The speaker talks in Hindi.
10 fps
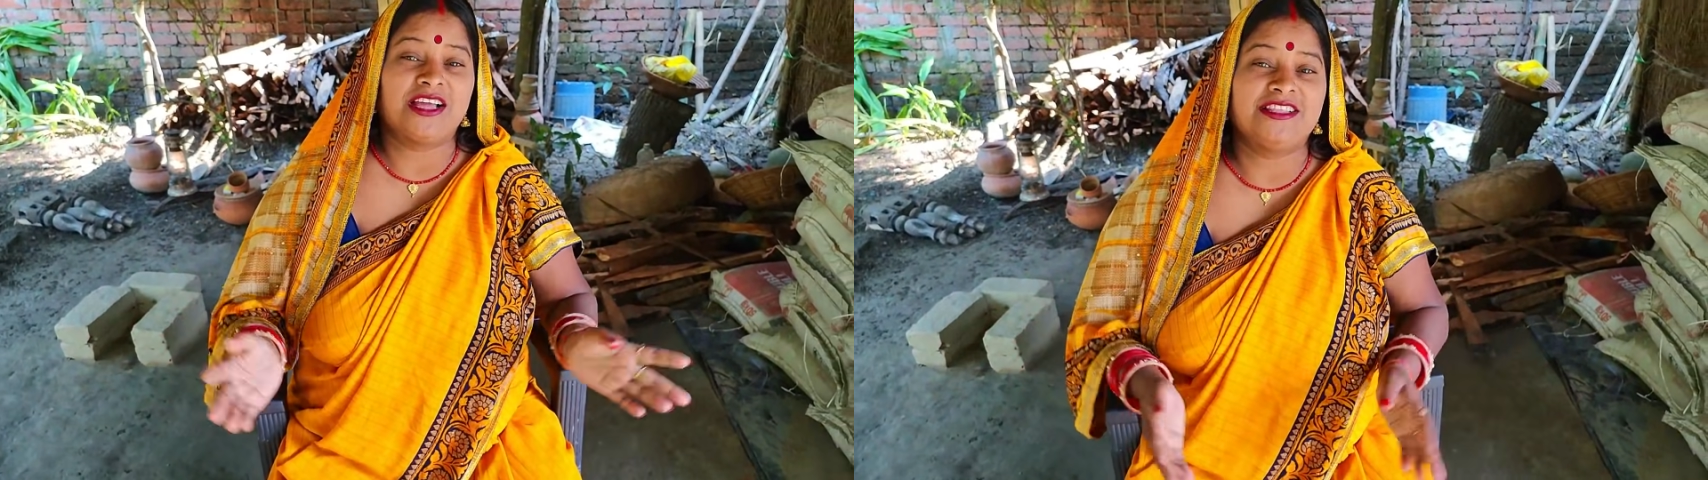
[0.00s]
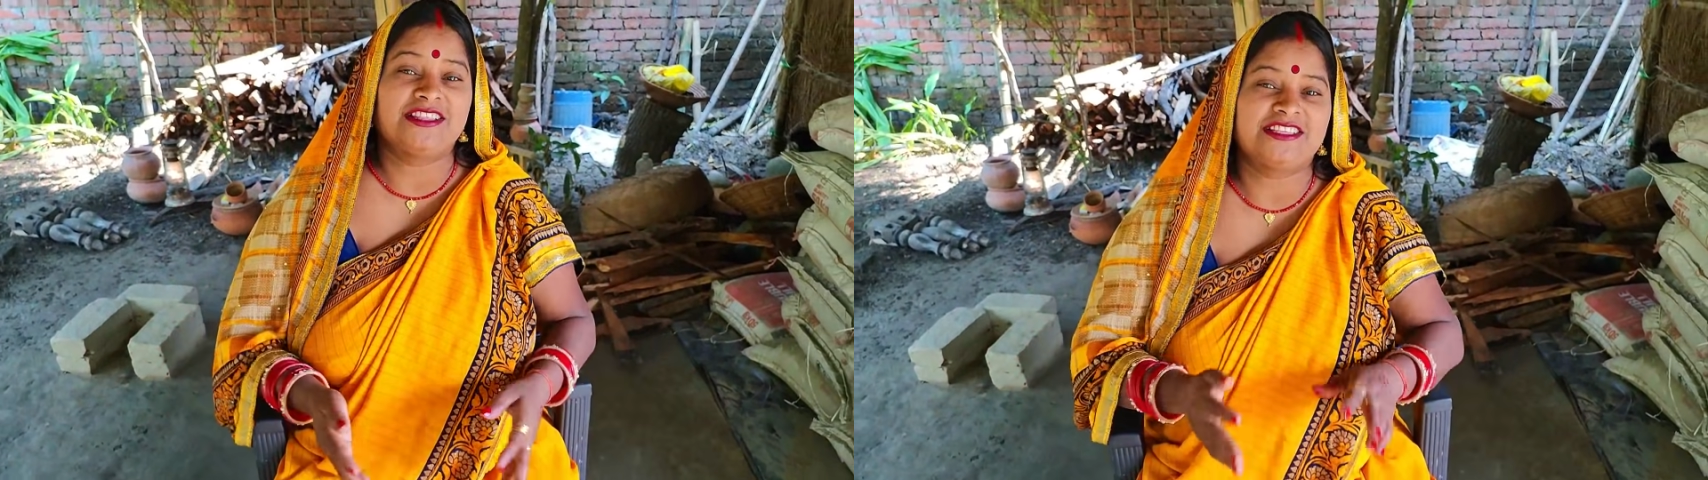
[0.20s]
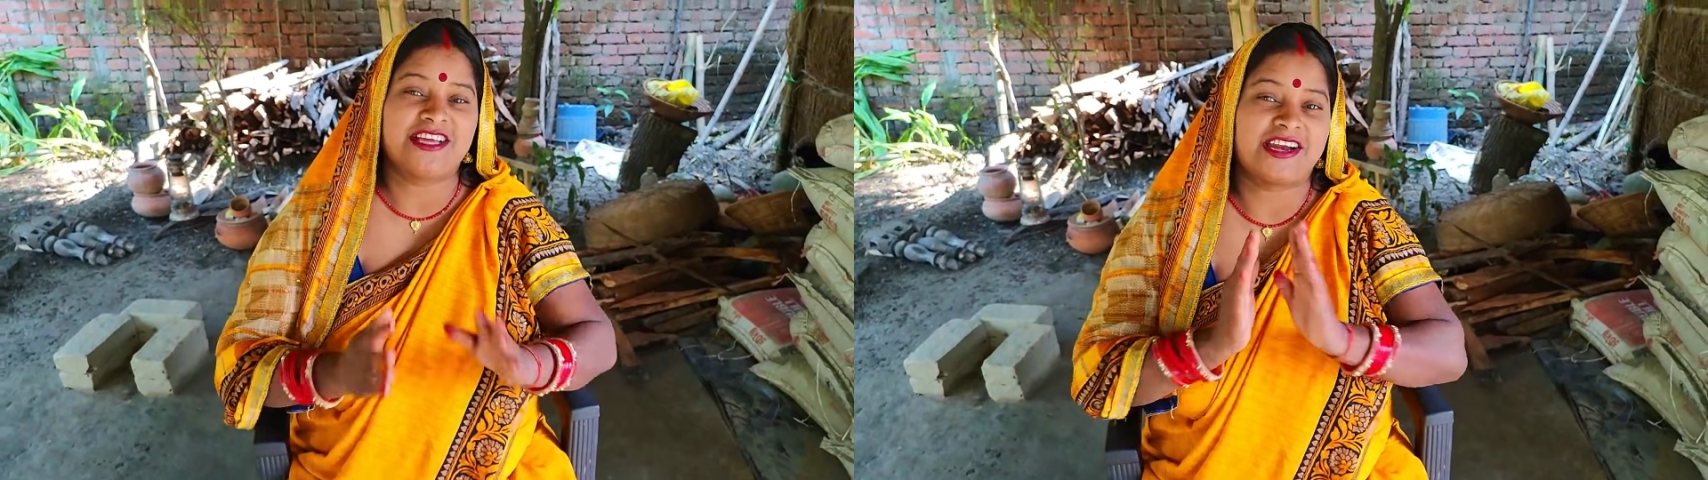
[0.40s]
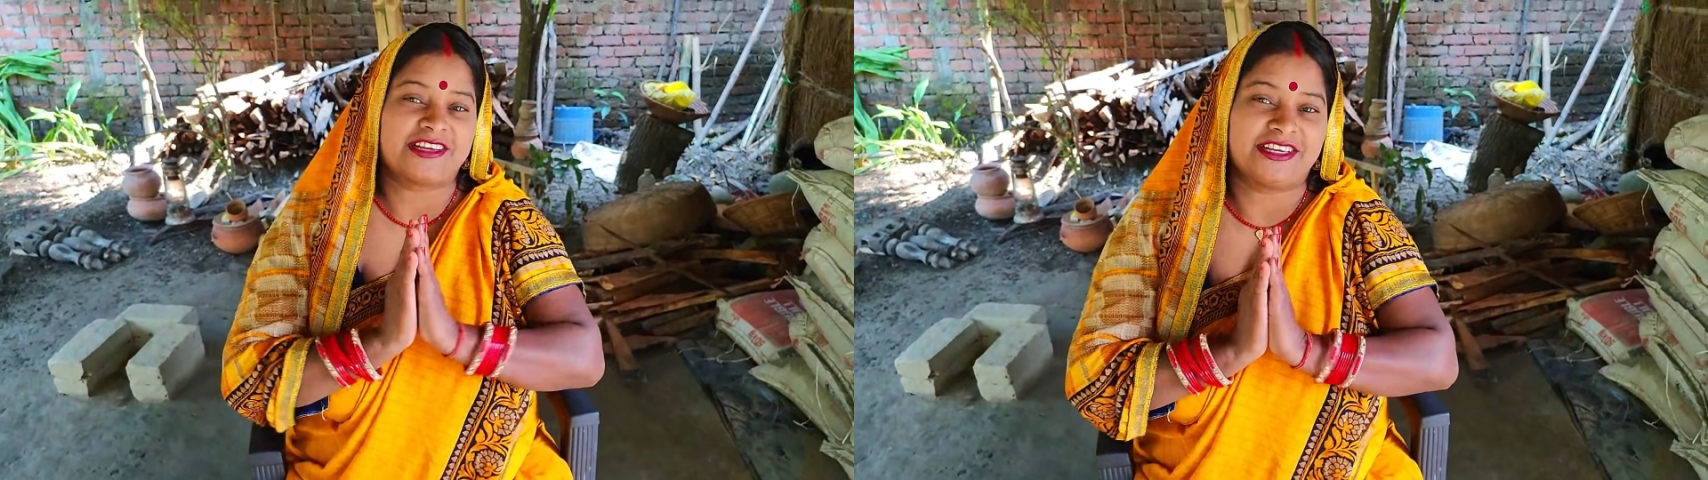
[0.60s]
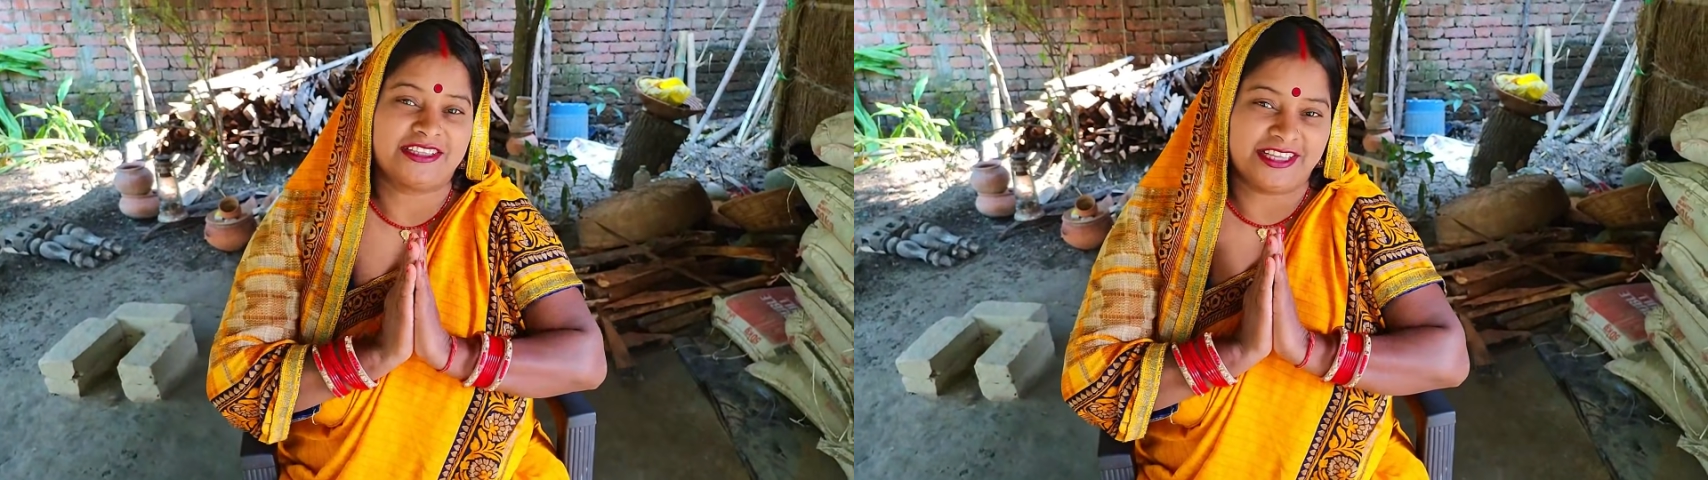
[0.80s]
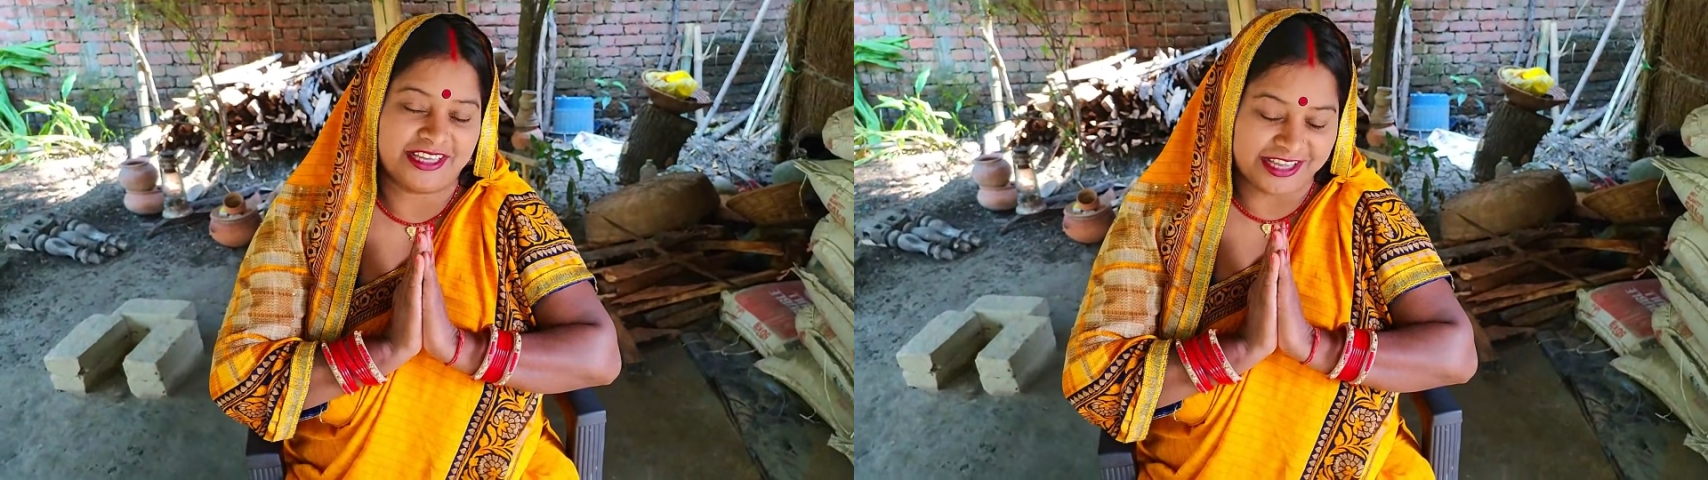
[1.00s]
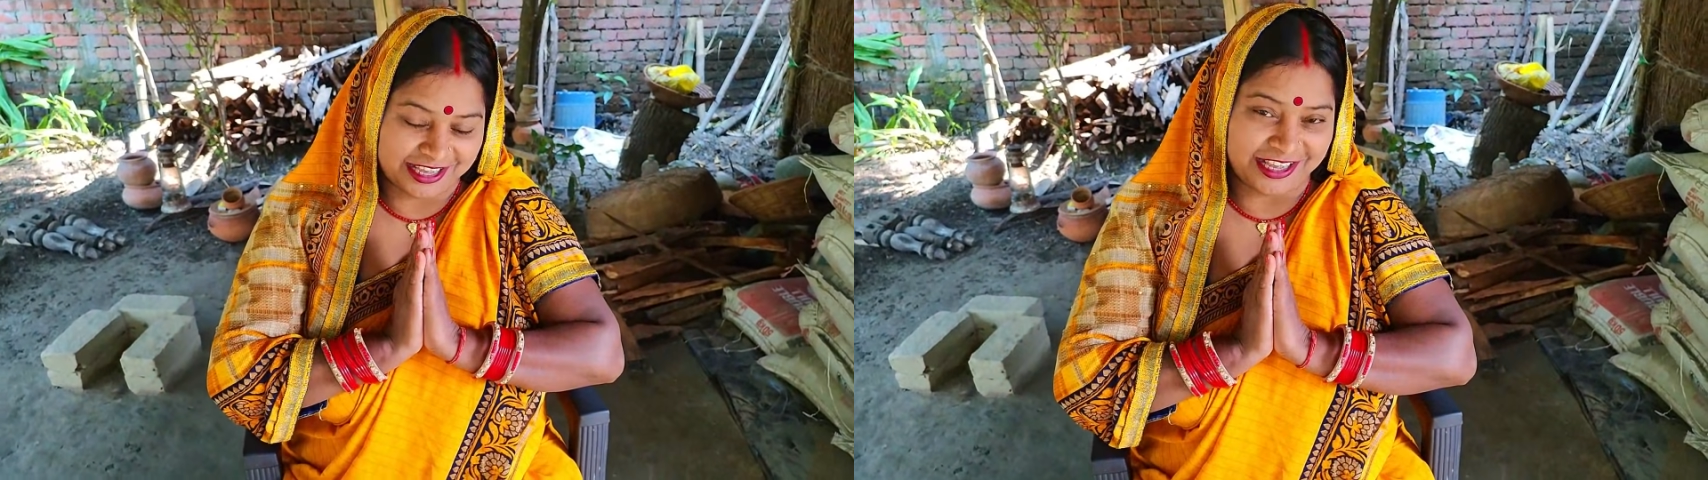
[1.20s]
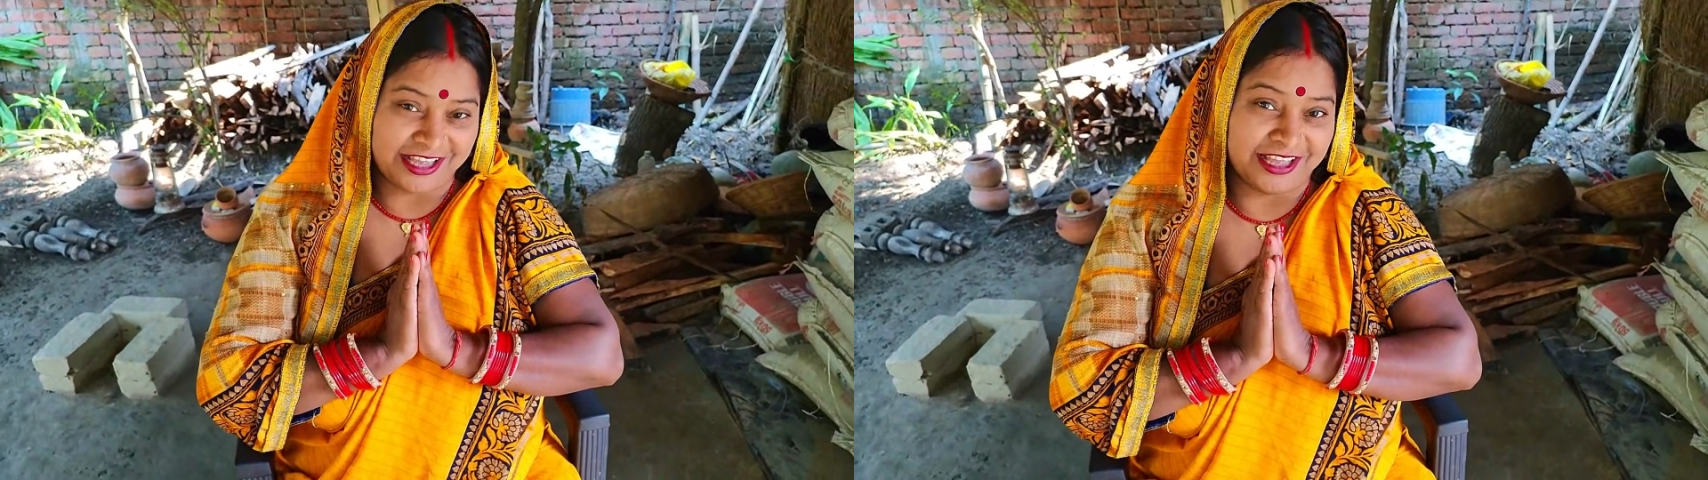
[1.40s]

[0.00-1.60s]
इंतजार करते हैं